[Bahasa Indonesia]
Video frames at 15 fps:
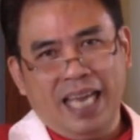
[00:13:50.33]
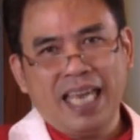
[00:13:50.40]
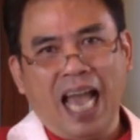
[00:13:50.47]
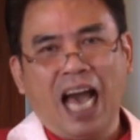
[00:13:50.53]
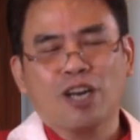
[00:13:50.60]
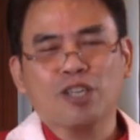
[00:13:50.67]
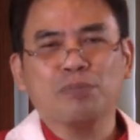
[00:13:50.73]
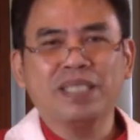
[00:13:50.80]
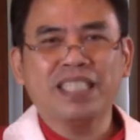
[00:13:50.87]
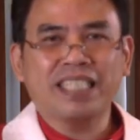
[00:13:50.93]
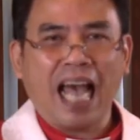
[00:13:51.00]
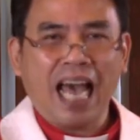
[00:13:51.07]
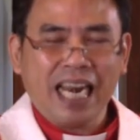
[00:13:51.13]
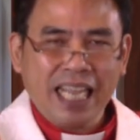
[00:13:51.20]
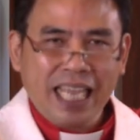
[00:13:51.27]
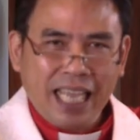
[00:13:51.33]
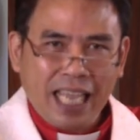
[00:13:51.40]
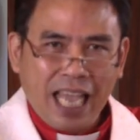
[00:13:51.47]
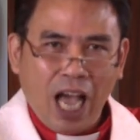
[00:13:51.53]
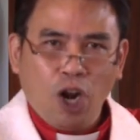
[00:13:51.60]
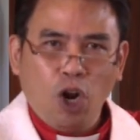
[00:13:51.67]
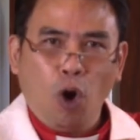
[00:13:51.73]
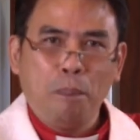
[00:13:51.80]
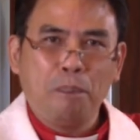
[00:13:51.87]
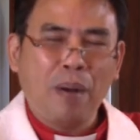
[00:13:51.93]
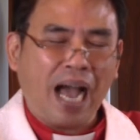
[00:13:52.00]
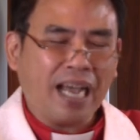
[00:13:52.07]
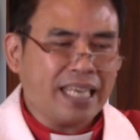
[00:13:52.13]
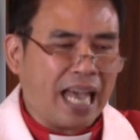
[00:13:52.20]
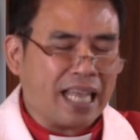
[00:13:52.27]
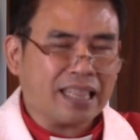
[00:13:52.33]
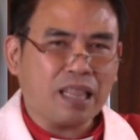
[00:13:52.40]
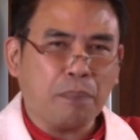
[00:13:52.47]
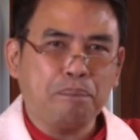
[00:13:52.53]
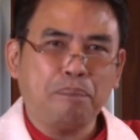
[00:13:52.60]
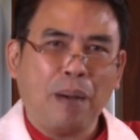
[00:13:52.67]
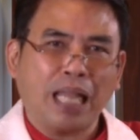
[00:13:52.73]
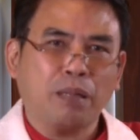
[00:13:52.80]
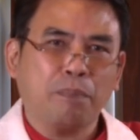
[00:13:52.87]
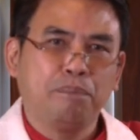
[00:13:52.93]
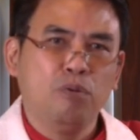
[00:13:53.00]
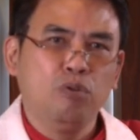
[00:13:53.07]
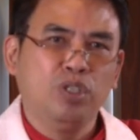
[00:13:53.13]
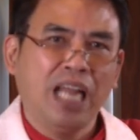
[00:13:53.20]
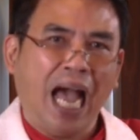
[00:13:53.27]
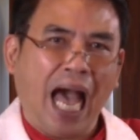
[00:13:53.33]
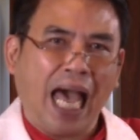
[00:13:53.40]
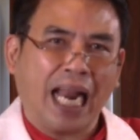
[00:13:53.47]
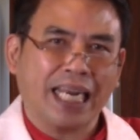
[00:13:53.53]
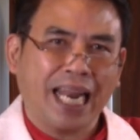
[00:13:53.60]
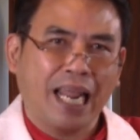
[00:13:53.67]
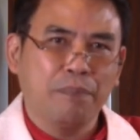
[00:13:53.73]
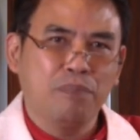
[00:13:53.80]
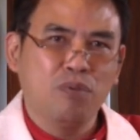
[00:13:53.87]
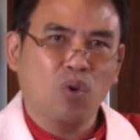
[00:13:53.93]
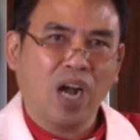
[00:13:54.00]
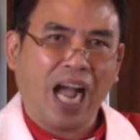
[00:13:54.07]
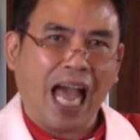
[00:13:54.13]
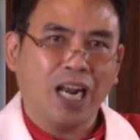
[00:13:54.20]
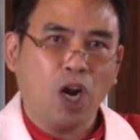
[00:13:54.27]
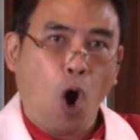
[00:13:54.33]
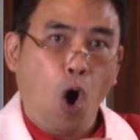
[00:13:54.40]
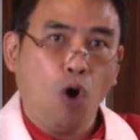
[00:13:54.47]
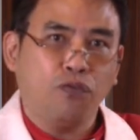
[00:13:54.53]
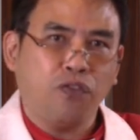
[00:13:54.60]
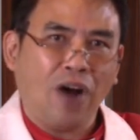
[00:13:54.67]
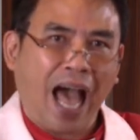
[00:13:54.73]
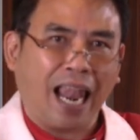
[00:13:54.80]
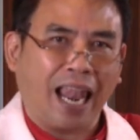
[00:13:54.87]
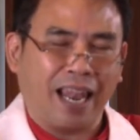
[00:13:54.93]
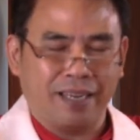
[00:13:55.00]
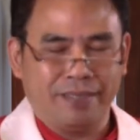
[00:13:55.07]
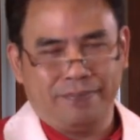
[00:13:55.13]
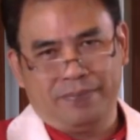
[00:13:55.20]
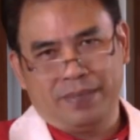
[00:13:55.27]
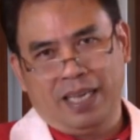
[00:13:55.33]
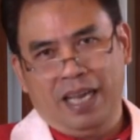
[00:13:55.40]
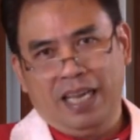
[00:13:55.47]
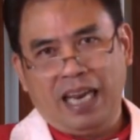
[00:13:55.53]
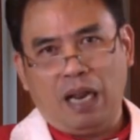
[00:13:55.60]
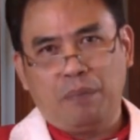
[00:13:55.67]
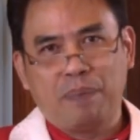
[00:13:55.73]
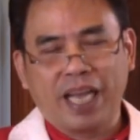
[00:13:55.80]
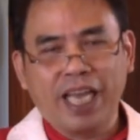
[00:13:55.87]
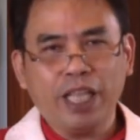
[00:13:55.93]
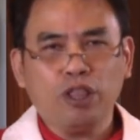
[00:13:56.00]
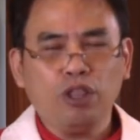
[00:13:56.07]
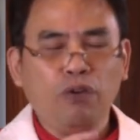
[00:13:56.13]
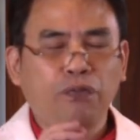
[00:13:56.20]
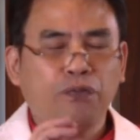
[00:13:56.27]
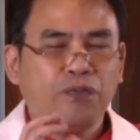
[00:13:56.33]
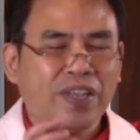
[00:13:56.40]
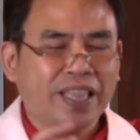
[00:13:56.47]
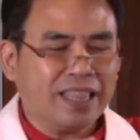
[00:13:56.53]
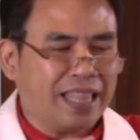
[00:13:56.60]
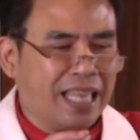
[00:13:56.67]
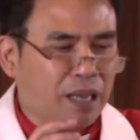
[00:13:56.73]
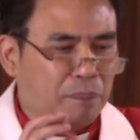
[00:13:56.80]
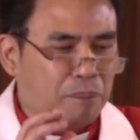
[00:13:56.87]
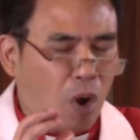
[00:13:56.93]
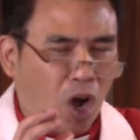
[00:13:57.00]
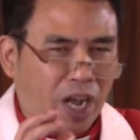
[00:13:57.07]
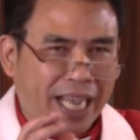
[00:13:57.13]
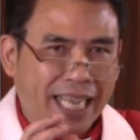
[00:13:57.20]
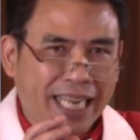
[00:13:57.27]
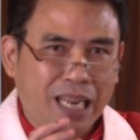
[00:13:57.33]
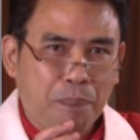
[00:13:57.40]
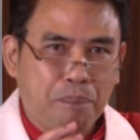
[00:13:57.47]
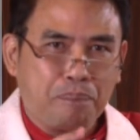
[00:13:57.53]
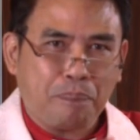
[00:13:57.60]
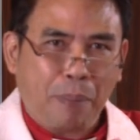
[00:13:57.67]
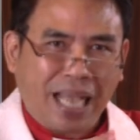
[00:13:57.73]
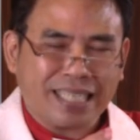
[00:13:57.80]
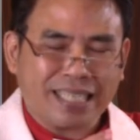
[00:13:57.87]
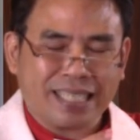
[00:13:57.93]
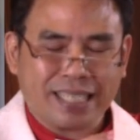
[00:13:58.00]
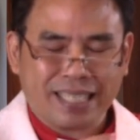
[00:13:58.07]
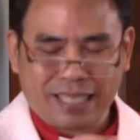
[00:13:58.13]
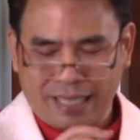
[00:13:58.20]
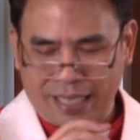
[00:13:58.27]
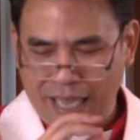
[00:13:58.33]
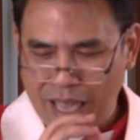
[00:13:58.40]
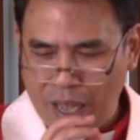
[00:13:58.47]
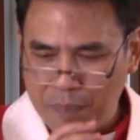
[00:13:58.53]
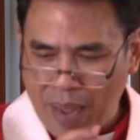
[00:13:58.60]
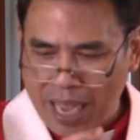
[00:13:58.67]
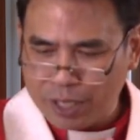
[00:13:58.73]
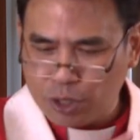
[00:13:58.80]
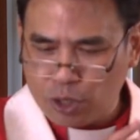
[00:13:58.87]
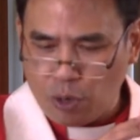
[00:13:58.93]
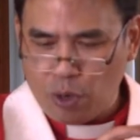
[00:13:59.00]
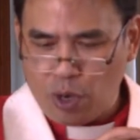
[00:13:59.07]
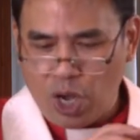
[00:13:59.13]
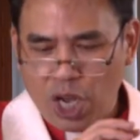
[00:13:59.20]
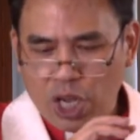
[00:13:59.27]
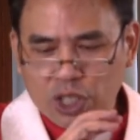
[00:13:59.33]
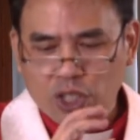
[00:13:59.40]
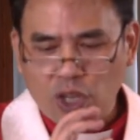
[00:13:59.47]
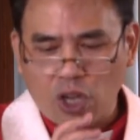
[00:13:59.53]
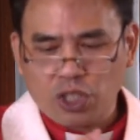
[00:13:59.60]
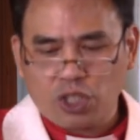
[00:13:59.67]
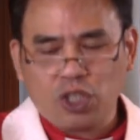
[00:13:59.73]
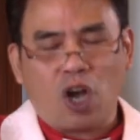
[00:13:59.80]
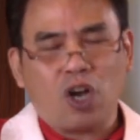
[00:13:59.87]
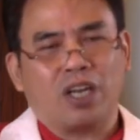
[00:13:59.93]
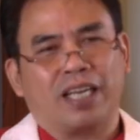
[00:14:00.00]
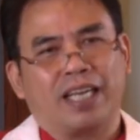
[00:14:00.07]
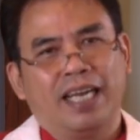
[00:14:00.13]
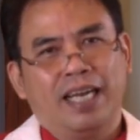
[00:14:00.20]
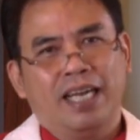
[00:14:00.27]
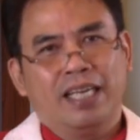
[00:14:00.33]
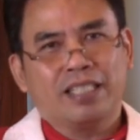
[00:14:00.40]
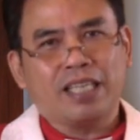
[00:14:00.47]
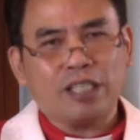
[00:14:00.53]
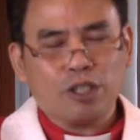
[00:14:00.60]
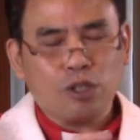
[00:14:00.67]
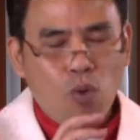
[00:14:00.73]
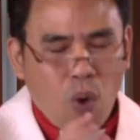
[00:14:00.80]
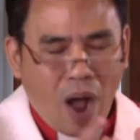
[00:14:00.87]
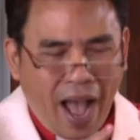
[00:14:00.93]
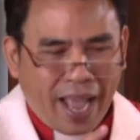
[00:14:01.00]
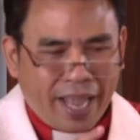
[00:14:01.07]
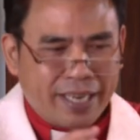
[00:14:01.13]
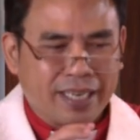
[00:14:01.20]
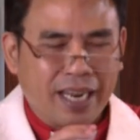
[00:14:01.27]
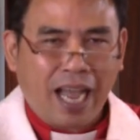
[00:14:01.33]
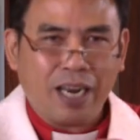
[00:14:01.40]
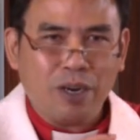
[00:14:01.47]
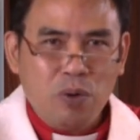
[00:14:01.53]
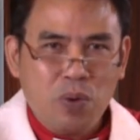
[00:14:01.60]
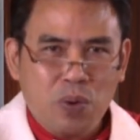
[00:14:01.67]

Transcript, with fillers: Ia harus mencari lubang yang tepat bundar dan bukan oval. Dan begitu fitting block ini pas masuk cocok sesuai dengan